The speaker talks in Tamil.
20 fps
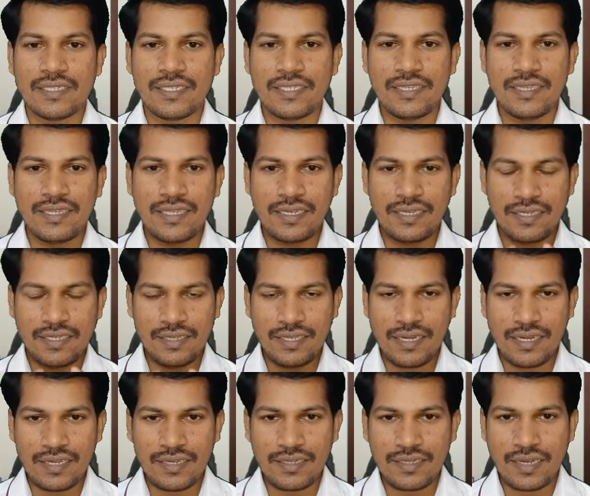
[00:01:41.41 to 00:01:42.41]
இந்த
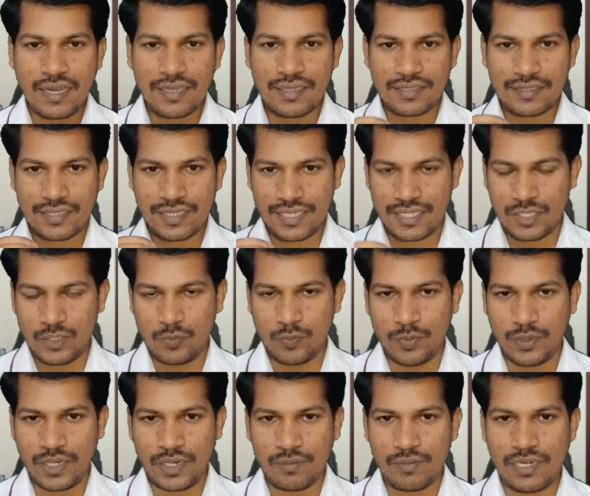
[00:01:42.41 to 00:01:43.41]
இதில் அந்த
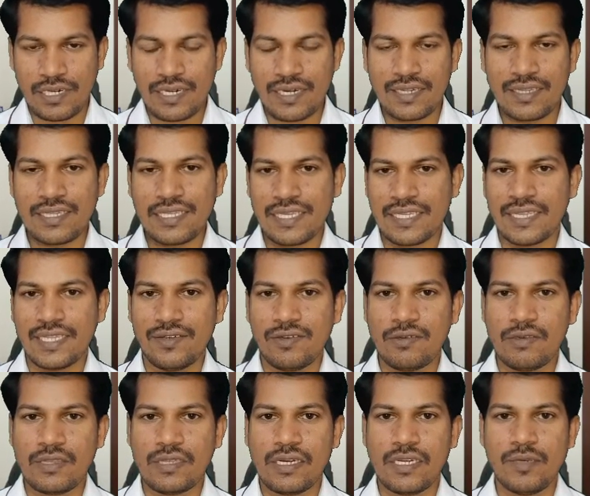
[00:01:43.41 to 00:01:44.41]
சதகுப்பை அப்படின்றது எந்த
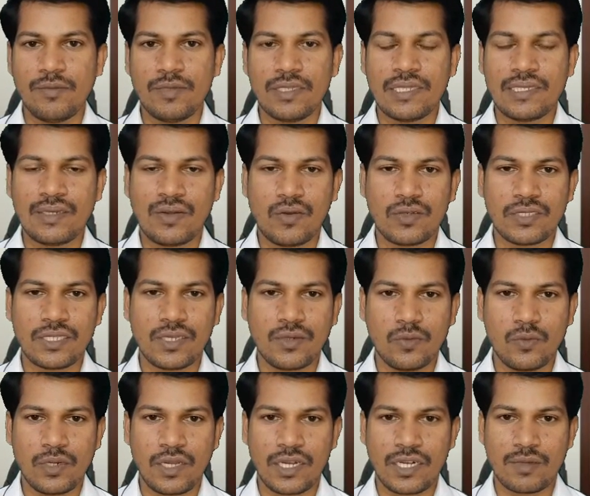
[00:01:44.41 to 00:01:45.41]
விதத்துலேயும் இது டாக்ஸிக்
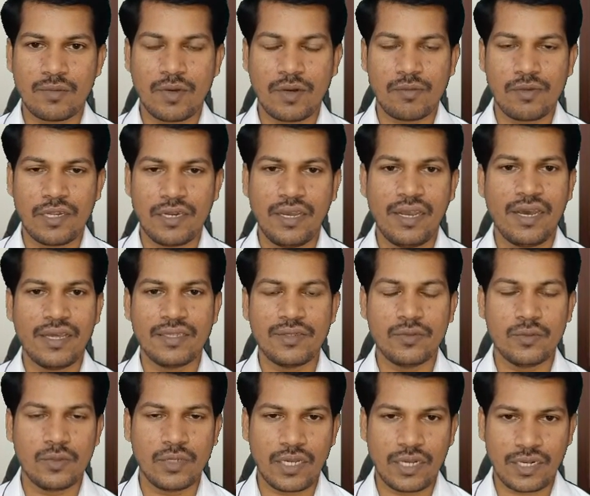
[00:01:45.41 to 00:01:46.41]
உண்டாக்குமா அப்படின்னா அது
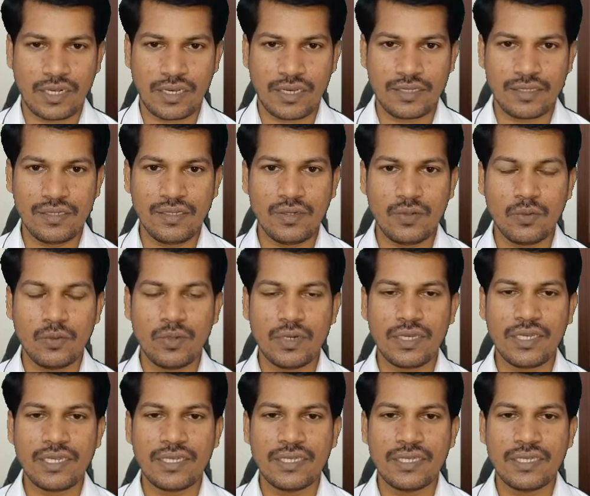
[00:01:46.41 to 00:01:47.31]
உண்டாக்காது கூட